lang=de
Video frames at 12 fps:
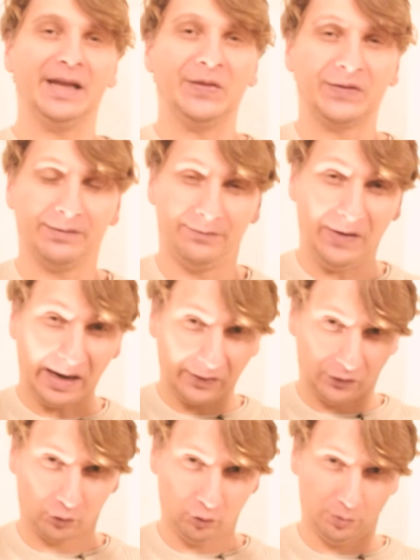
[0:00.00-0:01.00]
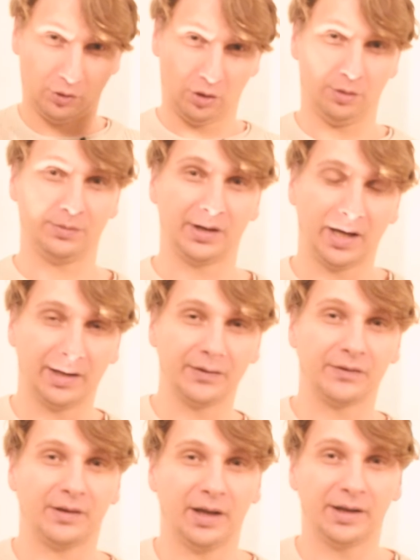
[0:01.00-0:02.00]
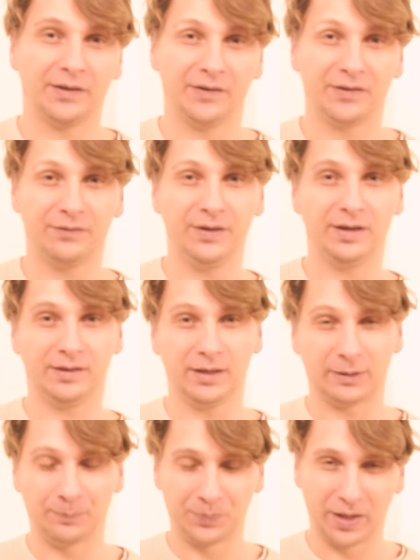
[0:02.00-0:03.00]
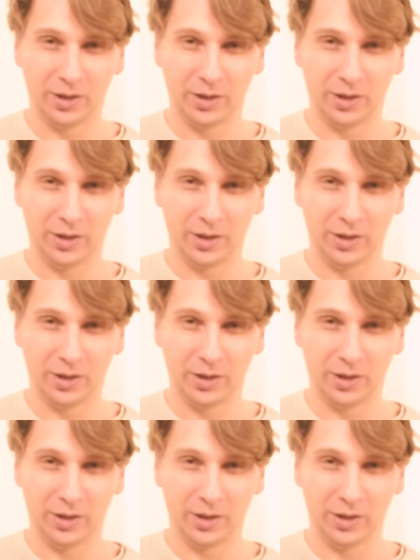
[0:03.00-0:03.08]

ins Wachstum kommen kannst. Ja, das ist wichtig.